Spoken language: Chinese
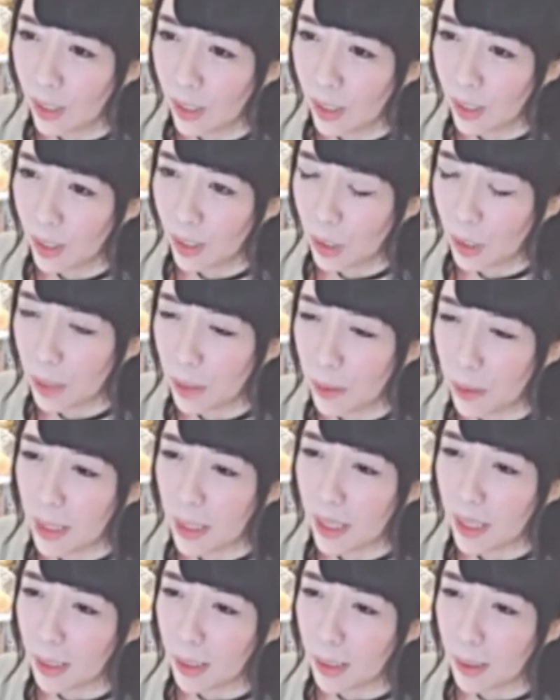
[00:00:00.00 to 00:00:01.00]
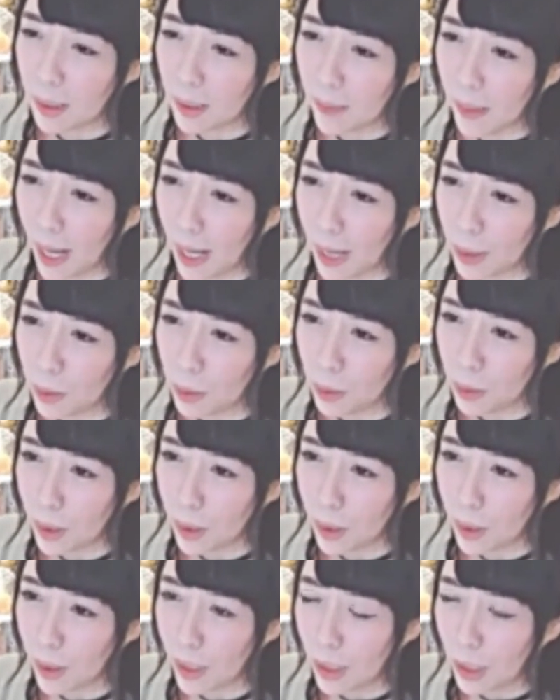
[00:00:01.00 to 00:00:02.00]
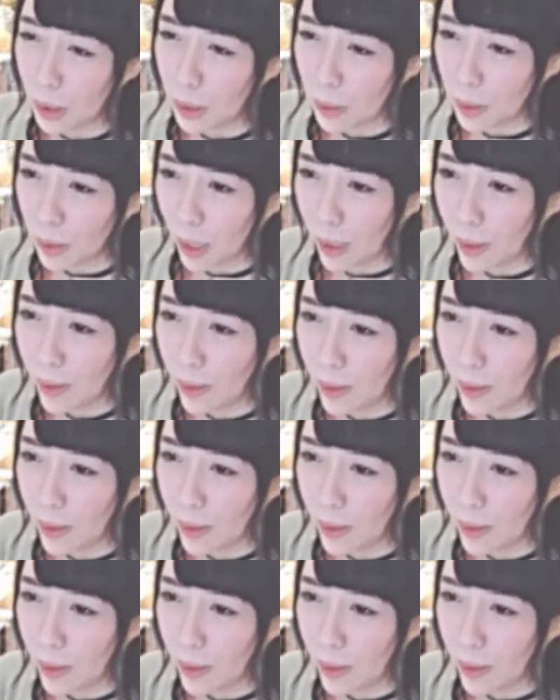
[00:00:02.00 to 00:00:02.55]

所以这边其实排珠就很重要了。